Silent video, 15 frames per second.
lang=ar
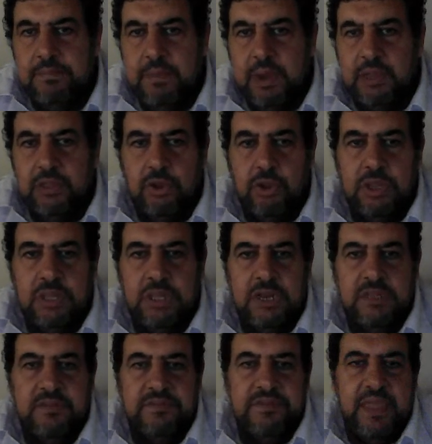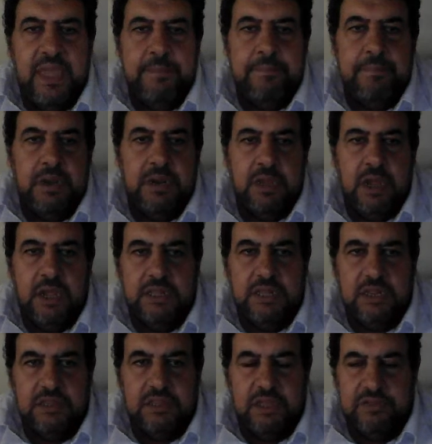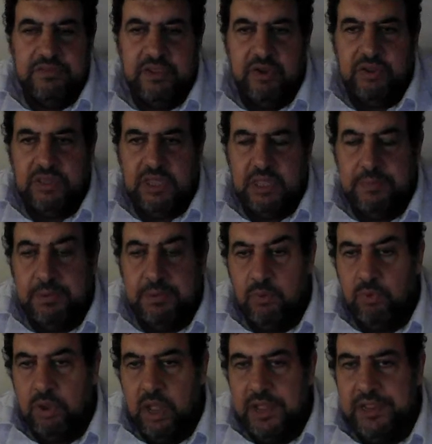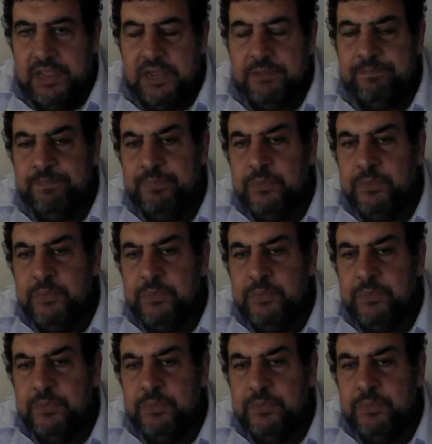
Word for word: مع ضرورة الالتزام بالإجراءات الاحترازية والتدابير الوقائية